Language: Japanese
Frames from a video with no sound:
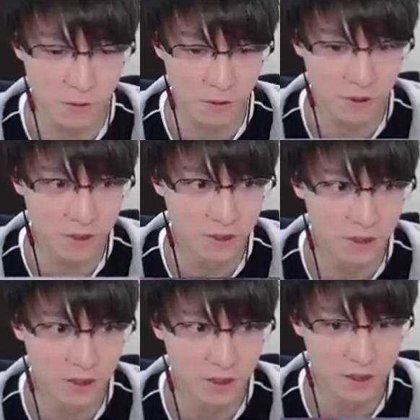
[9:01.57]
お
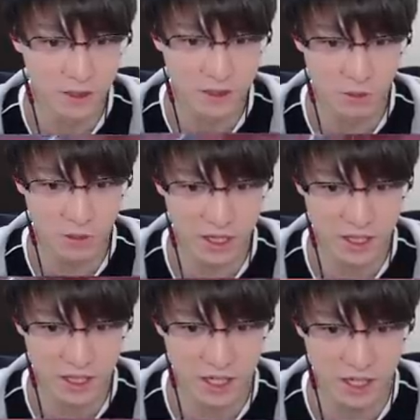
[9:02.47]
爽快だ
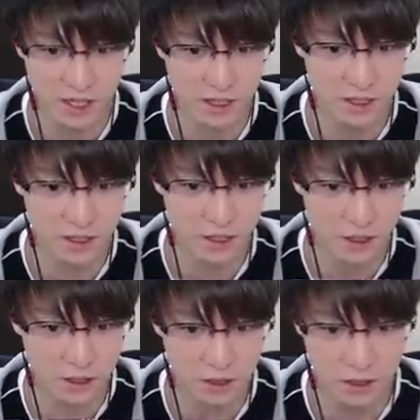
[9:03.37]
ね。
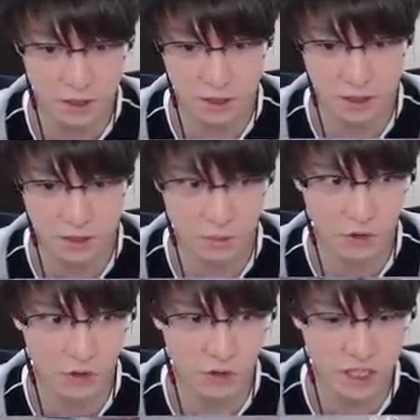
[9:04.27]

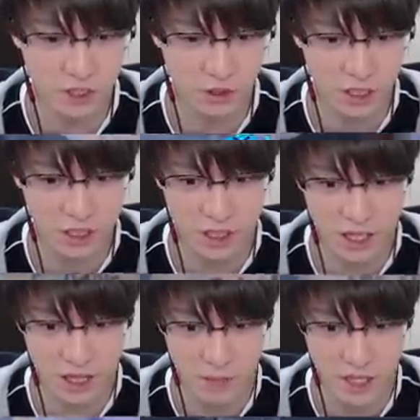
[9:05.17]
もう一丁行っ
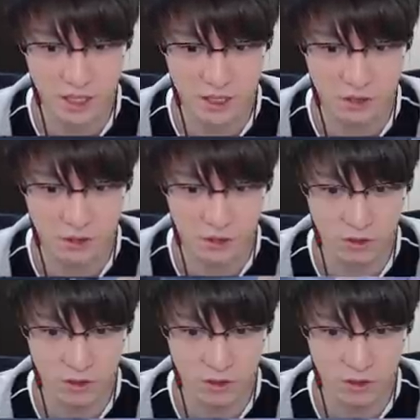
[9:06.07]
て、まだ続くよ。